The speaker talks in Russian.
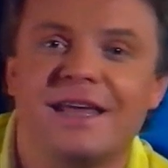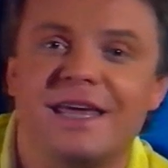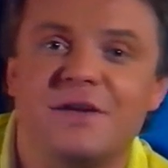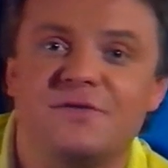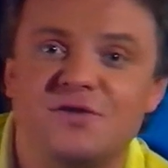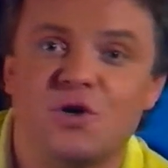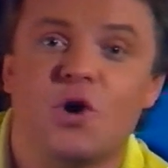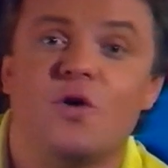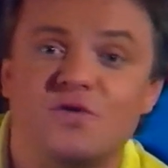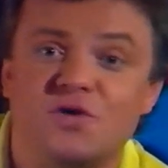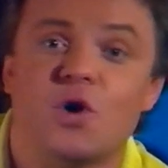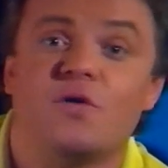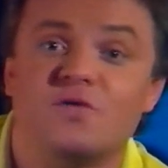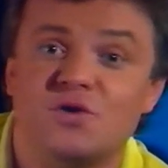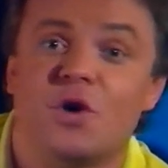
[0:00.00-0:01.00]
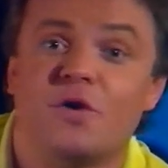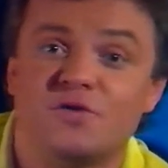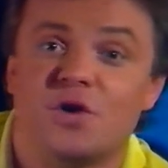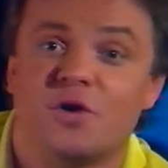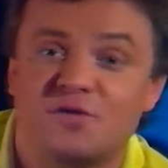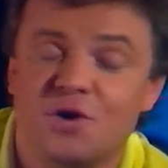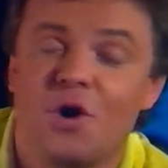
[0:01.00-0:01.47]
и
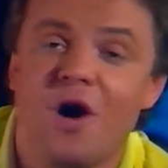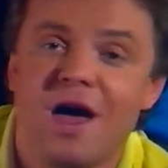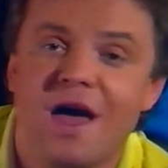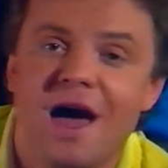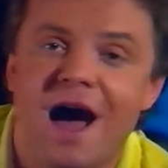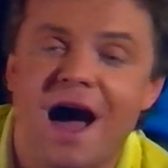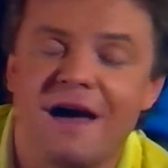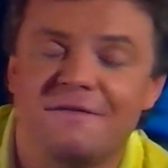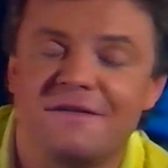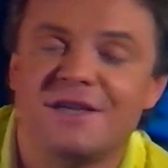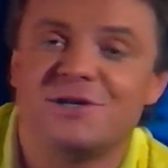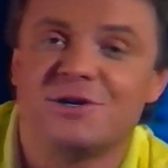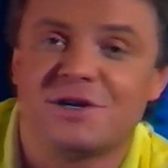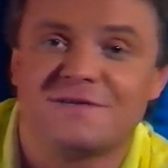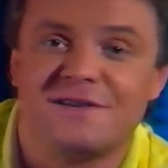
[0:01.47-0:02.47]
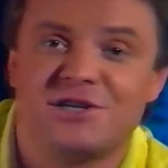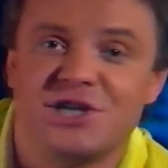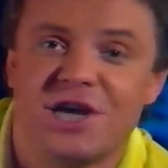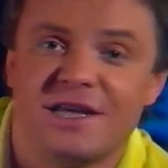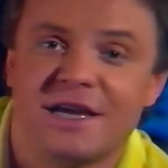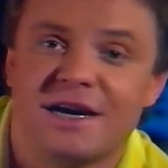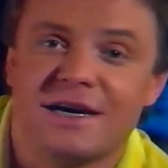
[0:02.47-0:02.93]
все-все-все-все-все о видеоразвлечениях.